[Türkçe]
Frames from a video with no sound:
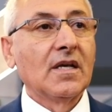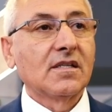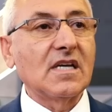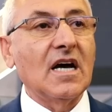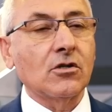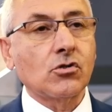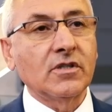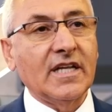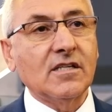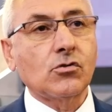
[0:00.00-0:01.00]
Sağ
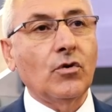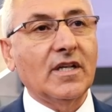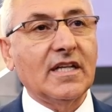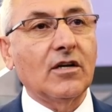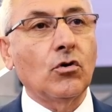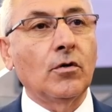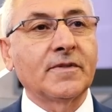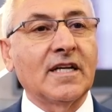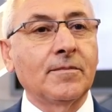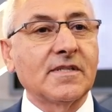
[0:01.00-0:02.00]
olsun Deniz Kuvvetleri
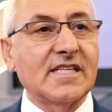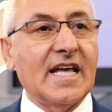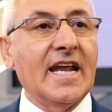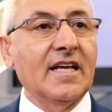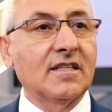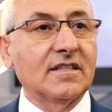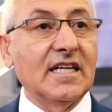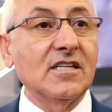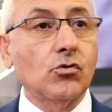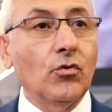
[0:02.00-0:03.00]
Komutanımız gerek
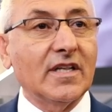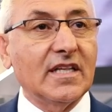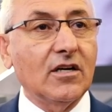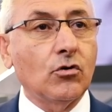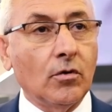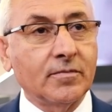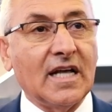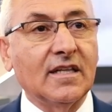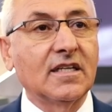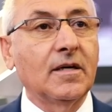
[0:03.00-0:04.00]
Deniz Kuvvetleri
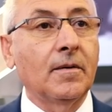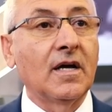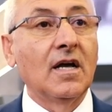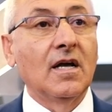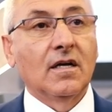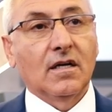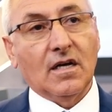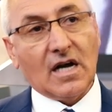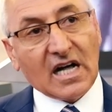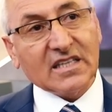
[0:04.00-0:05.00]
Komutanlığı e,
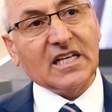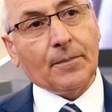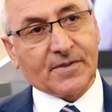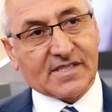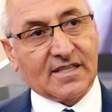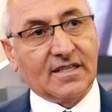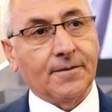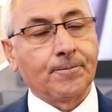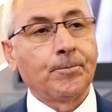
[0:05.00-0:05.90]
altyapısını